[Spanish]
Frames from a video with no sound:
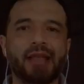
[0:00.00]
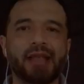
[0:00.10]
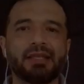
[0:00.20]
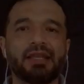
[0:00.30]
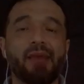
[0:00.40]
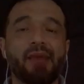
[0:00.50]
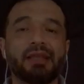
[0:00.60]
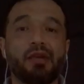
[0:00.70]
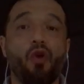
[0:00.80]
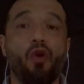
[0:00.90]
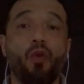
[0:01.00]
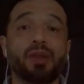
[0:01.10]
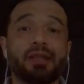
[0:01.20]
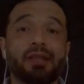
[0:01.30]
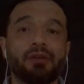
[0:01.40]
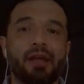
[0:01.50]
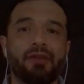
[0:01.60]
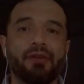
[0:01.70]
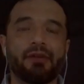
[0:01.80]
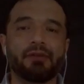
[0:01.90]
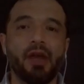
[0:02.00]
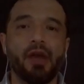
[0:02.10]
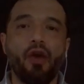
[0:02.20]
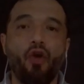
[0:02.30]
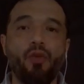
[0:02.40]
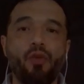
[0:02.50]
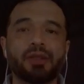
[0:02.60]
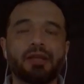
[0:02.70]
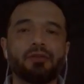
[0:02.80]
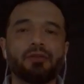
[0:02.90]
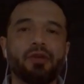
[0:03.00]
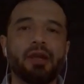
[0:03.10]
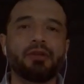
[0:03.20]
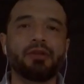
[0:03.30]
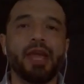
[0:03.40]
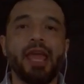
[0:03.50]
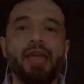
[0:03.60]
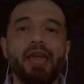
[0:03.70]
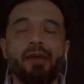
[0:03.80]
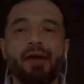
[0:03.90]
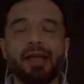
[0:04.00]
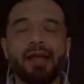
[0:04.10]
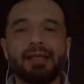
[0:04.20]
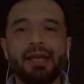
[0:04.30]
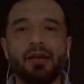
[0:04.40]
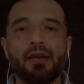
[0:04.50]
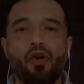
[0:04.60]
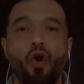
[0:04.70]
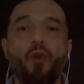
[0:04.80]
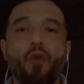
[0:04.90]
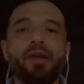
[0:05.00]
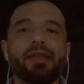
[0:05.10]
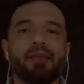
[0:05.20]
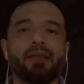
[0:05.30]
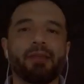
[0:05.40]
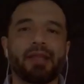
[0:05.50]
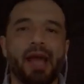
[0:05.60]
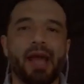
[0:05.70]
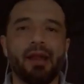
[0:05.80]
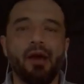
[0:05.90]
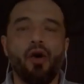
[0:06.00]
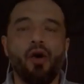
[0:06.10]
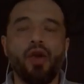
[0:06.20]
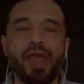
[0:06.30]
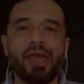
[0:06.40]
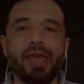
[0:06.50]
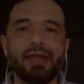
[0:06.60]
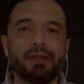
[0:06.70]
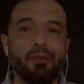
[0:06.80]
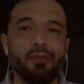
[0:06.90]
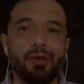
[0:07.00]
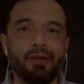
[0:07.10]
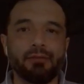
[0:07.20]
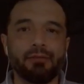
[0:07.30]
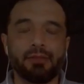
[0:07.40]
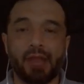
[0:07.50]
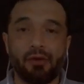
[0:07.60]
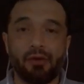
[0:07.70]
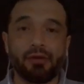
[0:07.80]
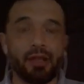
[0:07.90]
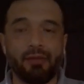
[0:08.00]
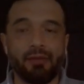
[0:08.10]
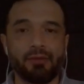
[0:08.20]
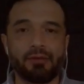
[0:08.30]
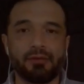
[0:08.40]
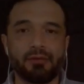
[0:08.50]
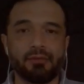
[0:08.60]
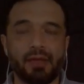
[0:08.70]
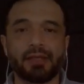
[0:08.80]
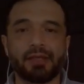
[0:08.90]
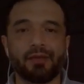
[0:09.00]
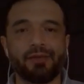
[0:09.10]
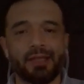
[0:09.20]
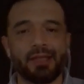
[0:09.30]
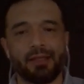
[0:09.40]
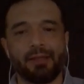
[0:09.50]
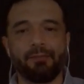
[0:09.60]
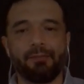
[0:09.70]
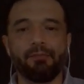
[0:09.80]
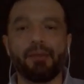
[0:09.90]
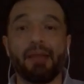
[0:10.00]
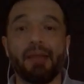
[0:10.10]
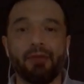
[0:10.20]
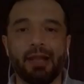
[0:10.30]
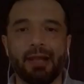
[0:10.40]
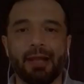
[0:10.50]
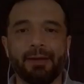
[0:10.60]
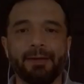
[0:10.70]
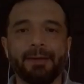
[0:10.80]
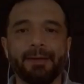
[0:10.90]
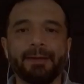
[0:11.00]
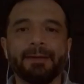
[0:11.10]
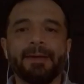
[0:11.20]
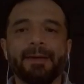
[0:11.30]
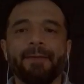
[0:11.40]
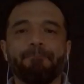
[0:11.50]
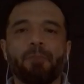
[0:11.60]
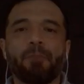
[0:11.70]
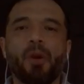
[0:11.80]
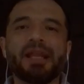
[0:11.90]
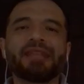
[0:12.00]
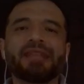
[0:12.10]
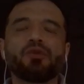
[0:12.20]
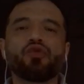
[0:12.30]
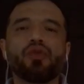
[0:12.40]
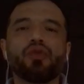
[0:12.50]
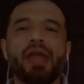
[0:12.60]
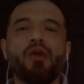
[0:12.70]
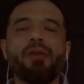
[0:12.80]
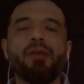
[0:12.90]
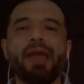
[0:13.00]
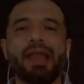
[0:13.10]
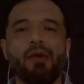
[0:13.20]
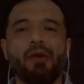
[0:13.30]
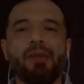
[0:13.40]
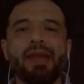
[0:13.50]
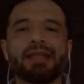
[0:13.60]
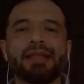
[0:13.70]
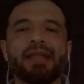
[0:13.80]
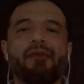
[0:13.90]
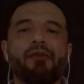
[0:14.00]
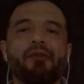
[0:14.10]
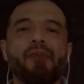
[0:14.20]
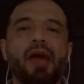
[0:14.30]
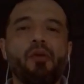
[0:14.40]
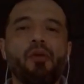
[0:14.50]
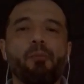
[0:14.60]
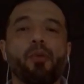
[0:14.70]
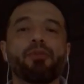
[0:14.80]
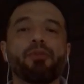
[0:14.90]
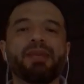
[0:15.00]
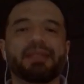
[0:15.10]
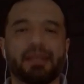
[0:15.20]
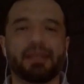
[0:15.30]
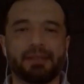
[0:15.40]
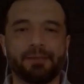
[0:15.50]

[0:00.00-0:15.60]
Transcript: es decir, me va a decir cómo hacer los gráficos, cómo hacer los modelos y me va a decir cómo interpretar o qué quiere decir un modelo. Ya cuando tenemos más que suficiente para modelar. ¿Cuál es la estructura de UML? UML está formado por vistas.